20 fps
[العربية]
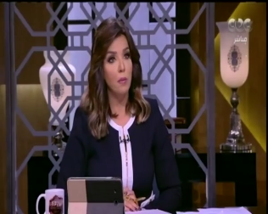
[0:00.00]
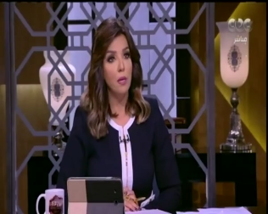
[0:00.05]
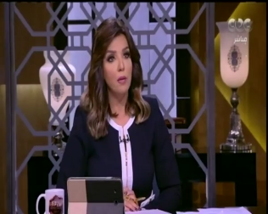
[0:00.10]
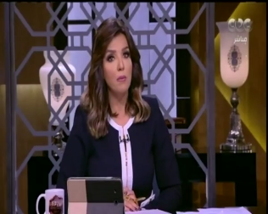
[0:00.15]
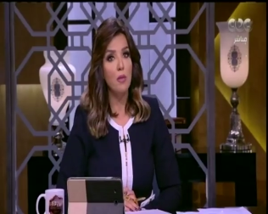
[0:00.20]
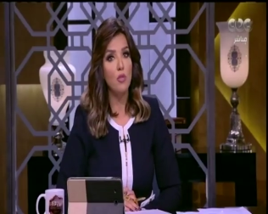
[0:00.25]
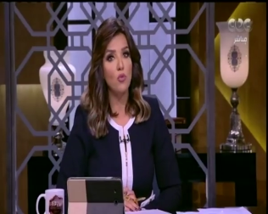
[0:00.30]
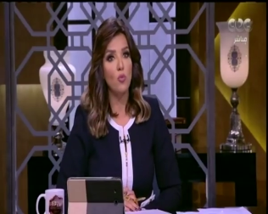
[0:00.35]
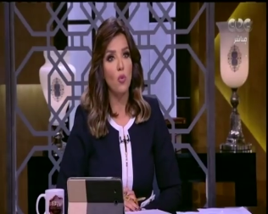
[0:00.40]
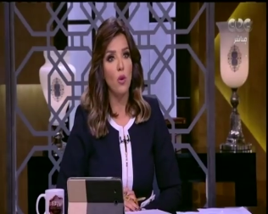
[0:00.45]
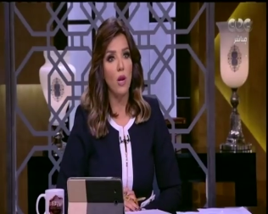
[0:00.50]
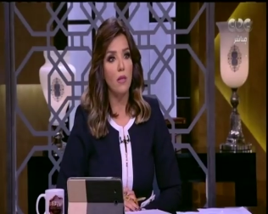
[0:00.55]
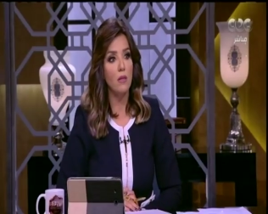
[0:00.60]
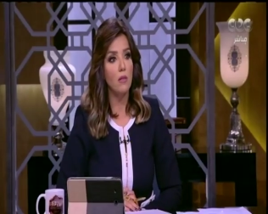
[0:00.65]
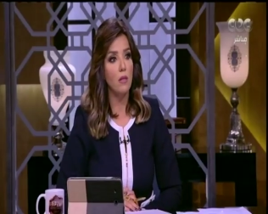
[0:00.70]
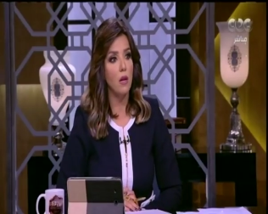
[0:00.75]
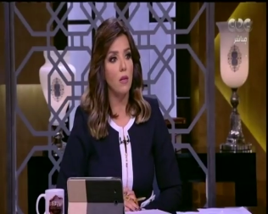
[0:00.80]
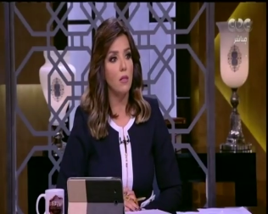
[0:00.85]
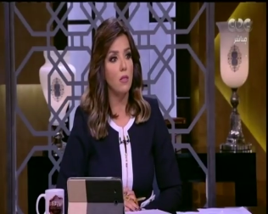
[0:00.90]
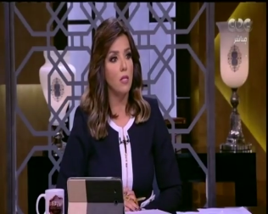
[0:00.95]
مين مسؤول عن
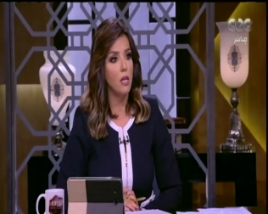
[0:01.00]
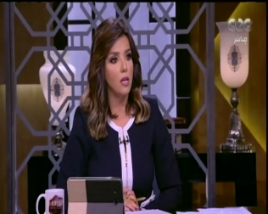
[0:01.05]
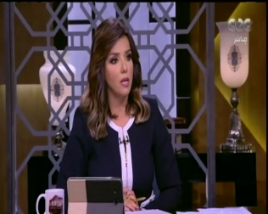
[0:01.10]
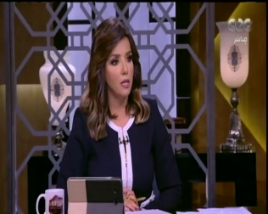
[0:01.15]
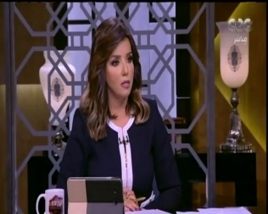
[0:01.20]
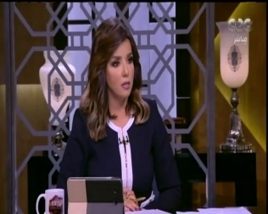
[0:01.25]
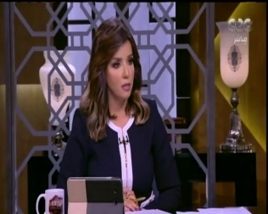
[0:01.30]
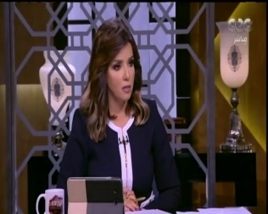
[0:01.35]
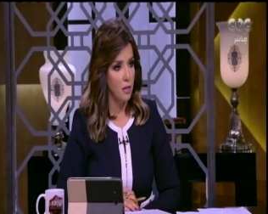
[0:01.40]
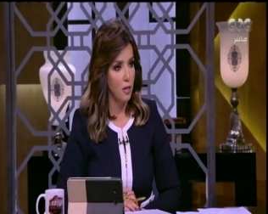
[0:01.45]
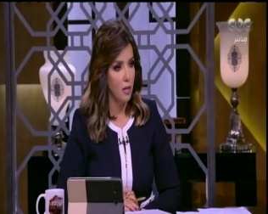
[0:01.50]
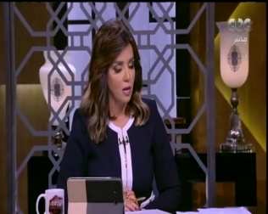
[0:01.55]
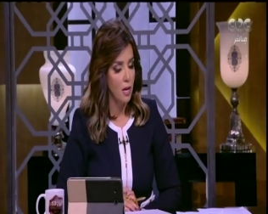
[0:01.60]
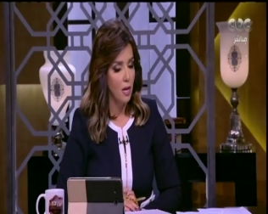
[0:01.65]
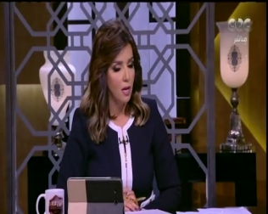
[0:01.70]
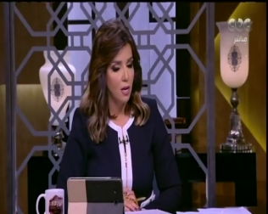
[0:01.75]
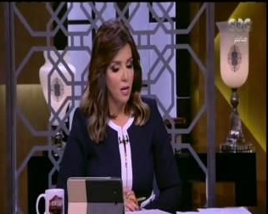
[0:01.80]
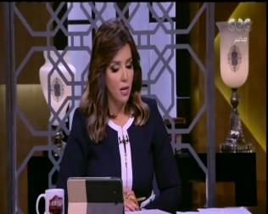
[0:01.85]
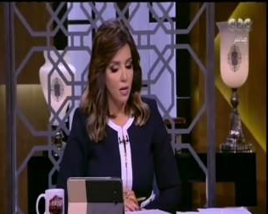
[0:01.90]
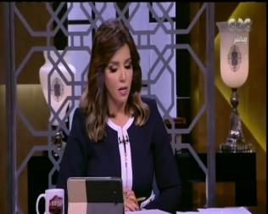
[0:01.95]
تغطيه
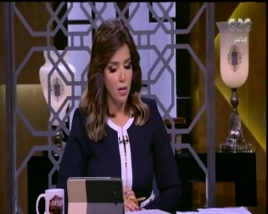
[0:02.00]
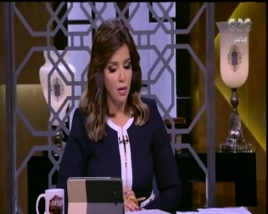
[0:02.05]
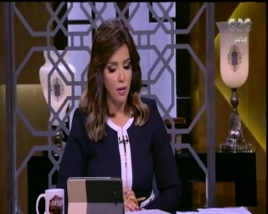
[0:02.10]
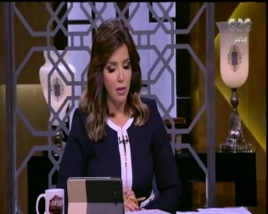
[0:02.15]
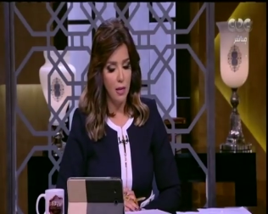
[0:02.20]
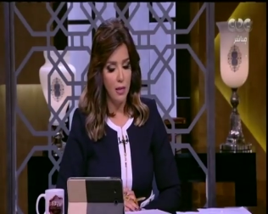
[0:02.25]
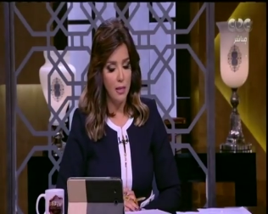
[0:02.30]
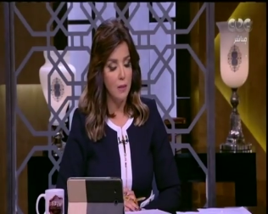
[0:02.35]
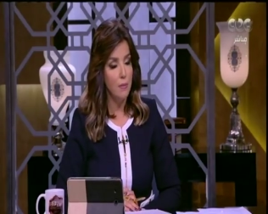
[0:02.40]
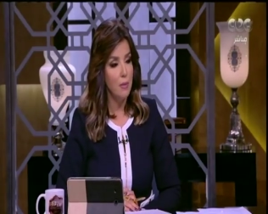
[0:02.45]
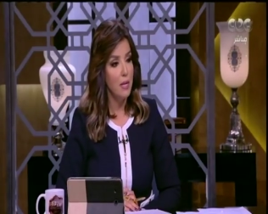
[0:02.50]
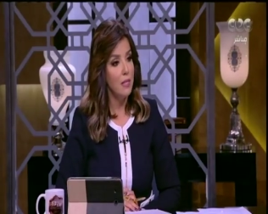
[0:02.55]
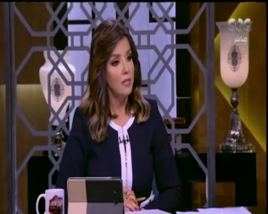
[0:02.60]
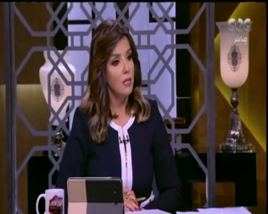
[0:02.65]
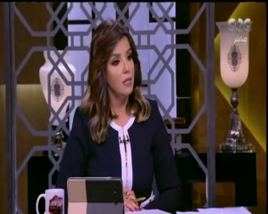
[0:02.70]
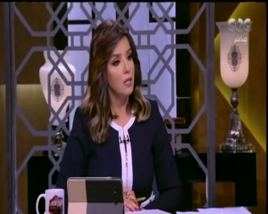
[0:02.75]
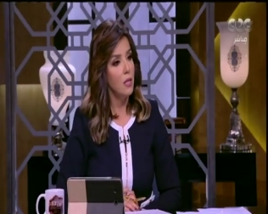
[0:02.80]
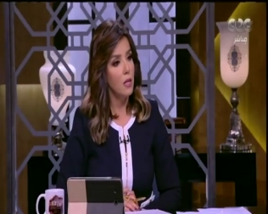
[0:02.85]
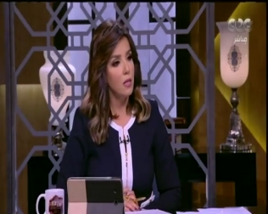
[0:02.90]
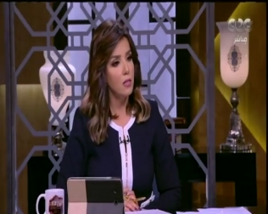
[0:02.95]
آه، الكميات
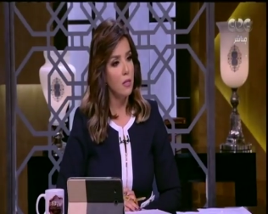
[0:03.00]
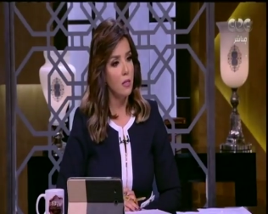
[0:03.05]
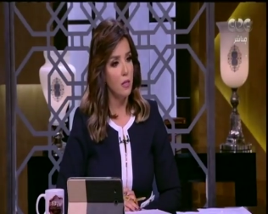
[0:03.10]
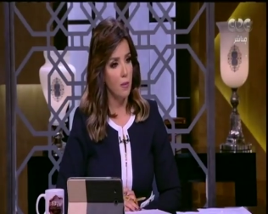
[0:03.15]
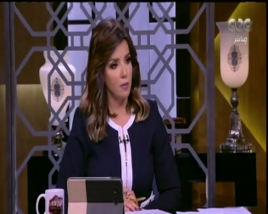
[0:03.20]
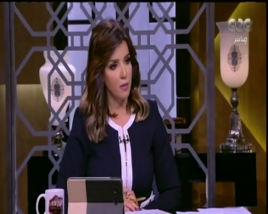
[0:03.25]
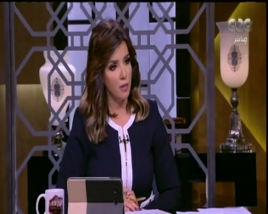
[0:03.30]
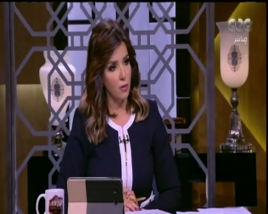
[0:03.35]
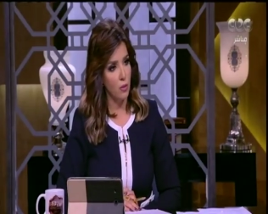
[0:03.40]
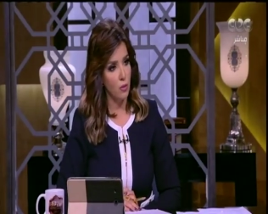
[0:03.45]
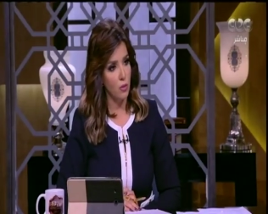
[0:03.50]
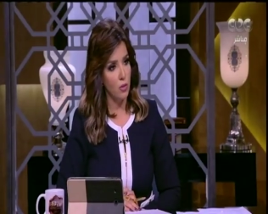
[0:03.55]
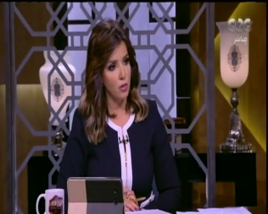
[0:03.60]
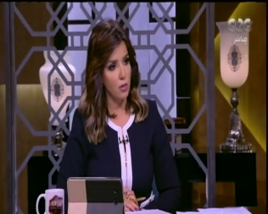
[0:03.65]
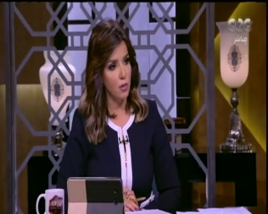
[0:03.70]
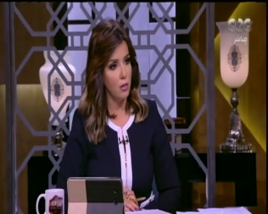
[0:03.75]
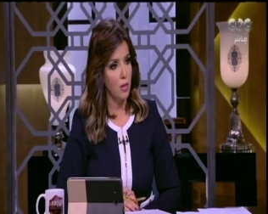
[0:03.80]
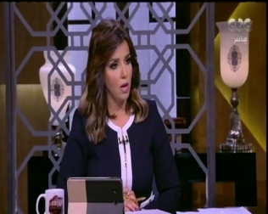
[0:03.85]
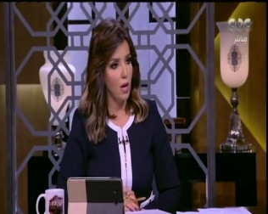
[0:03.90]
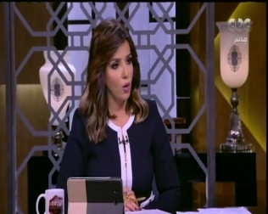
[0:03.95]
الناقصه من الرز
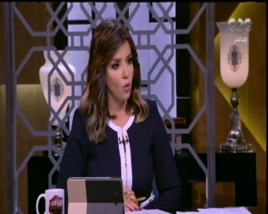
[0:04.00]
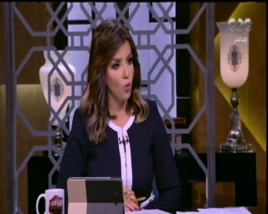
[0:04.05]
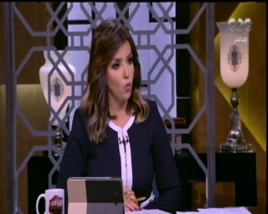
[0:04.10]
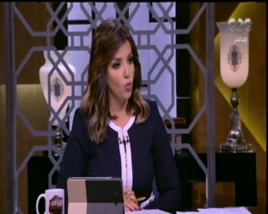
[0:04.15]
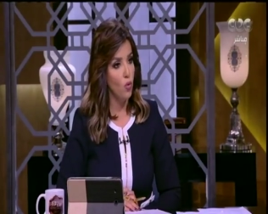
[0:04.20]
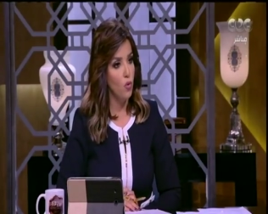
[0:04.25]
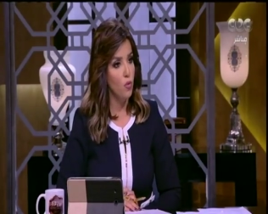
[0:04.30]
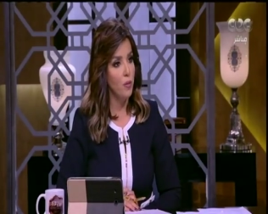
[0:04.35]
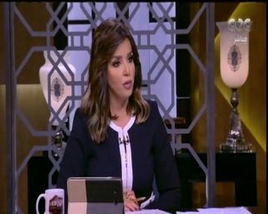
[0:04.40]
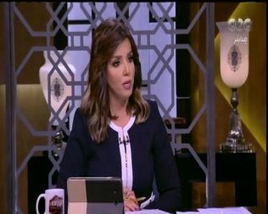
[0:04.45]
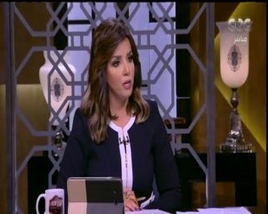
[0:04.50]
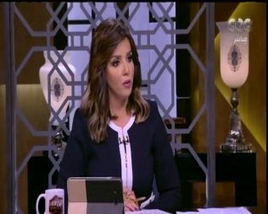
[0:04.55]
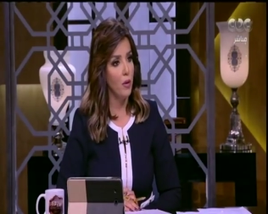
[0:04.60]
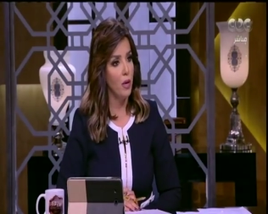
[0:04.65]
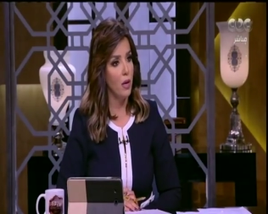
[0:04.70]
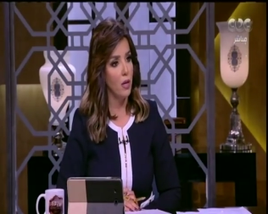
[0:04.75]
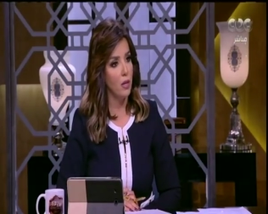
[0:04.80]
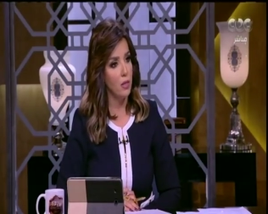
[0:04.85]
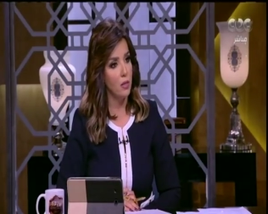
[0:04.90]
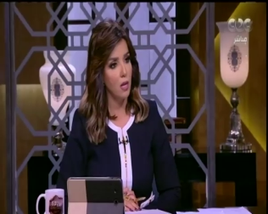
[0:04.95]
قطاع حكومي
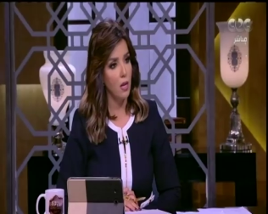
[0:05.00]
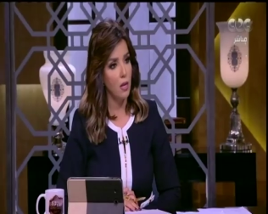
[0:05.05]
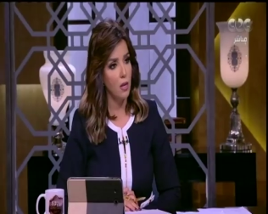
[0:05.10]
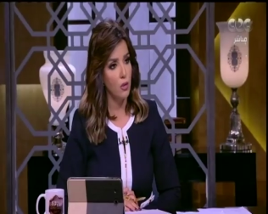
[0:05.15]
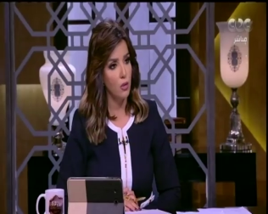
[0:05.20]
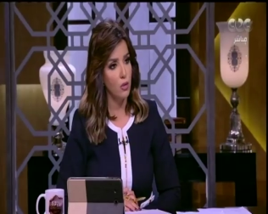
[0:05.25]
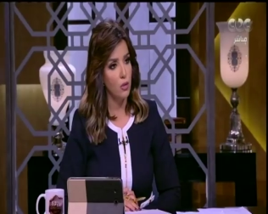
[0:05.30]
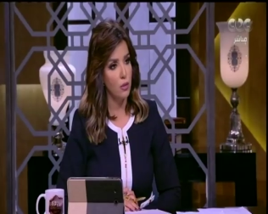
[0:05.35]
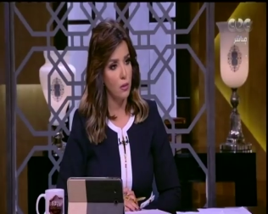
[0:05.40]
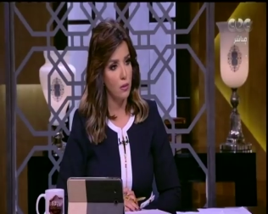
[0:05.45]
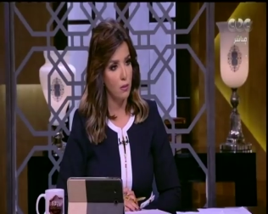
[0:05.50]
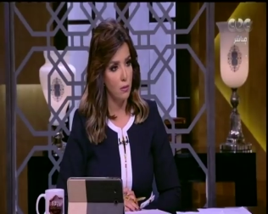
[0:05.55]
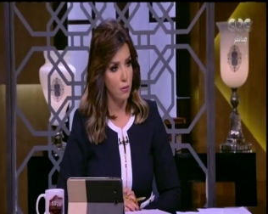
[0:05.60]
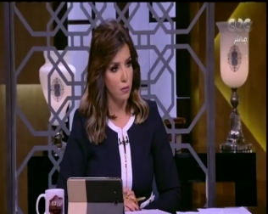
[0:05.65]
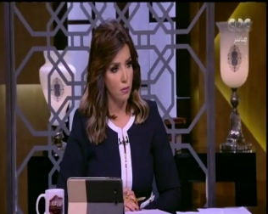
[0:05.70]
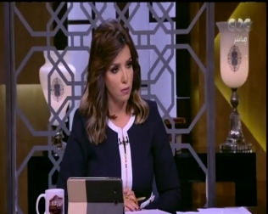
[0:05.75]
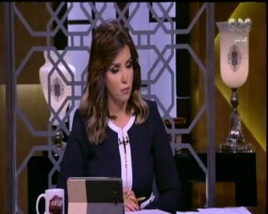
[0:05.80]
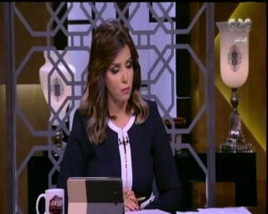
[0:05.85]
ولا قطاع الرز خاص الرز